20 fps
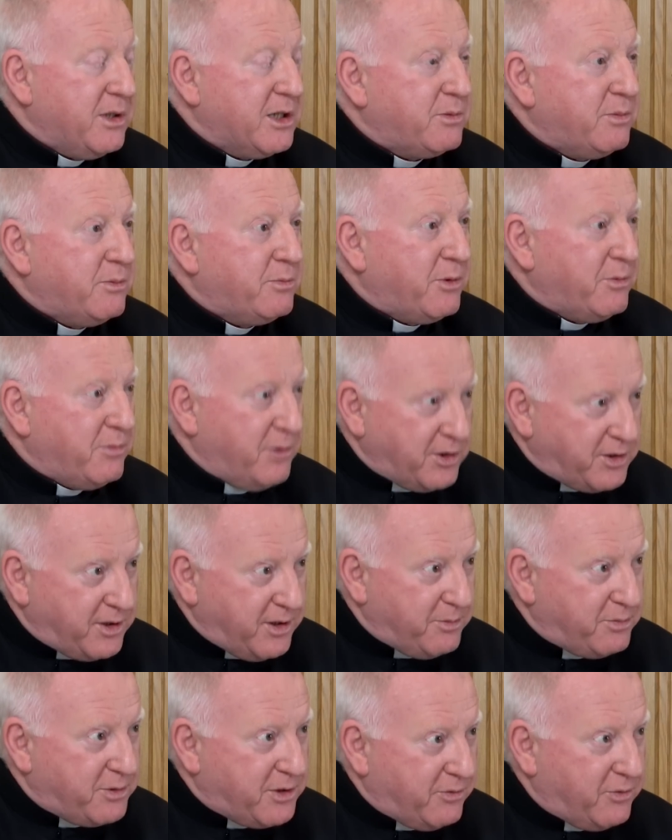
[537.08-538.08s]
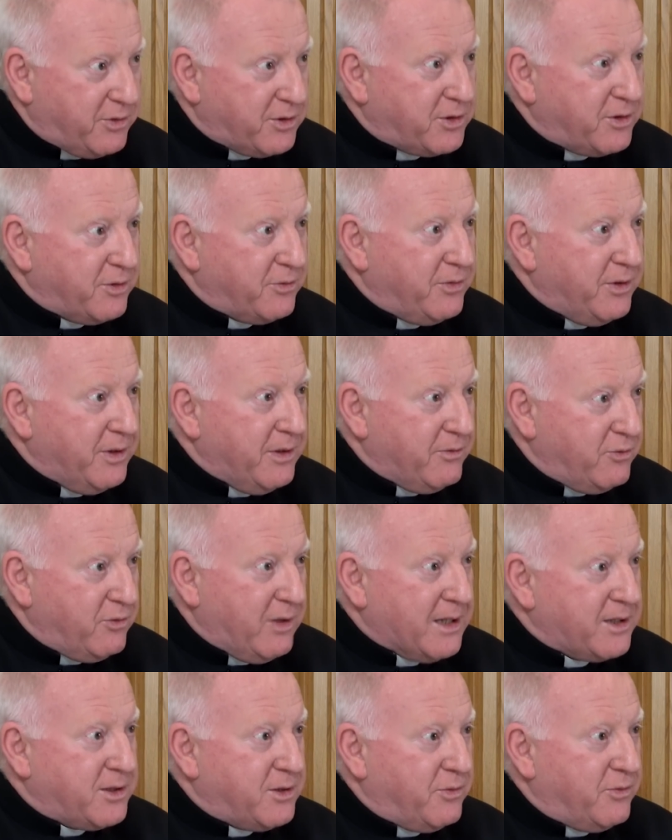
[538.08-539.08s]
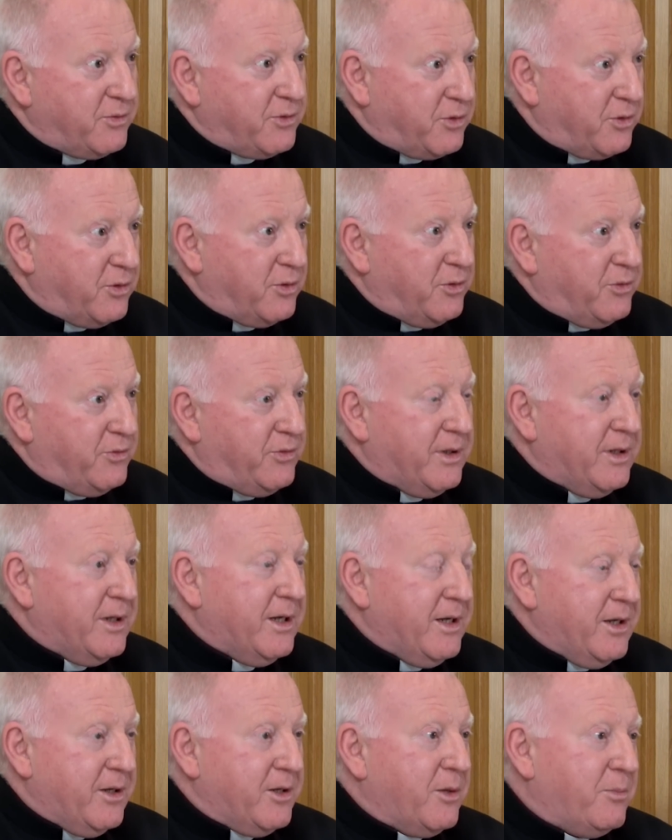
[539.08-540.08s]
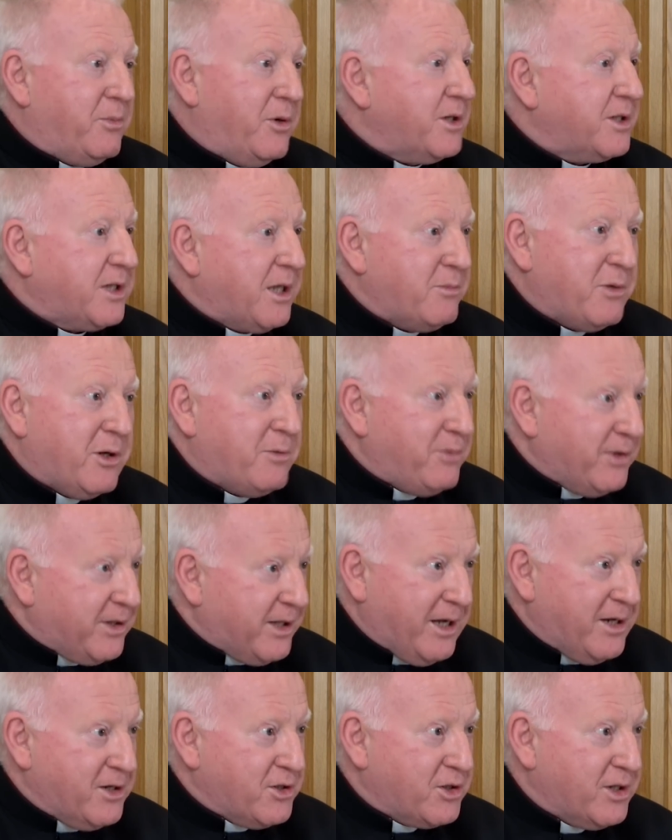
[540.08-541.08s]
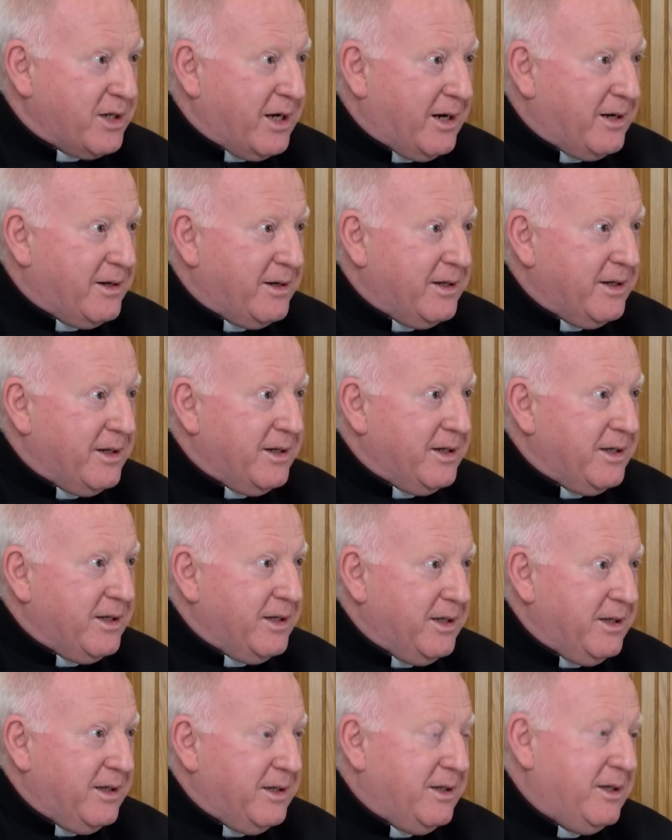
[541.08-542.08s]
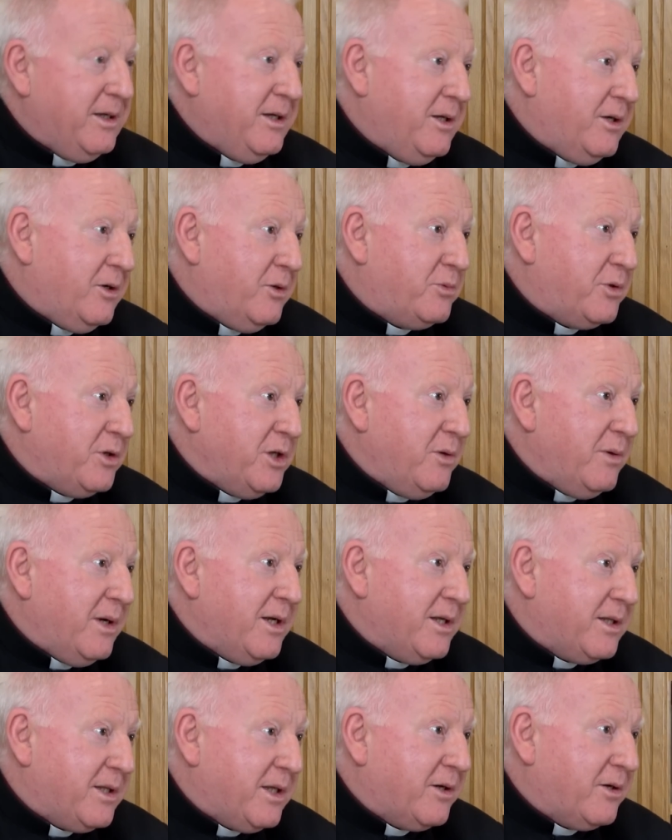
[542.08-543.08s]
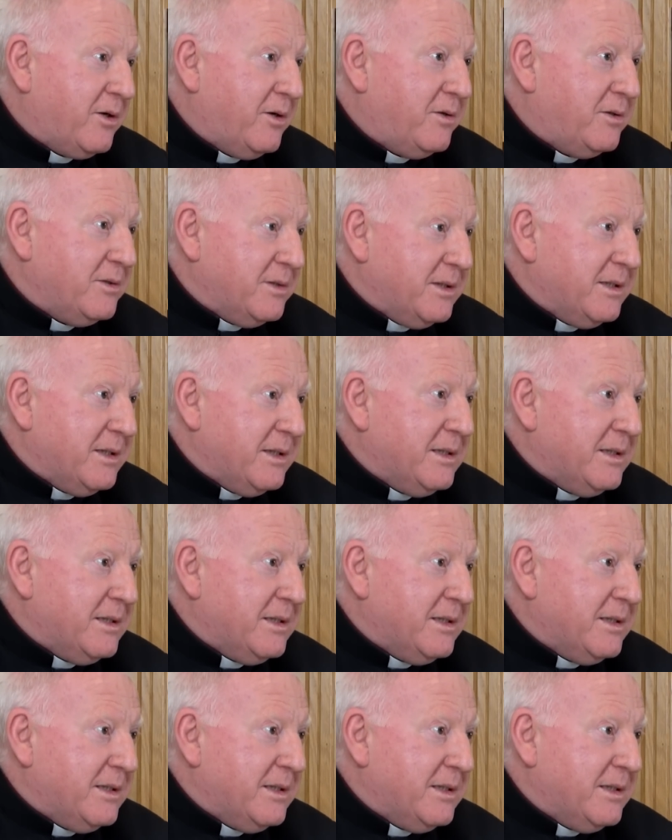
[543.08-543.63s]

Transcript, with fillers: mieliśmy pobożnych przywódców, władców, królów, to Polska była potężna i, i obroniła nie tylko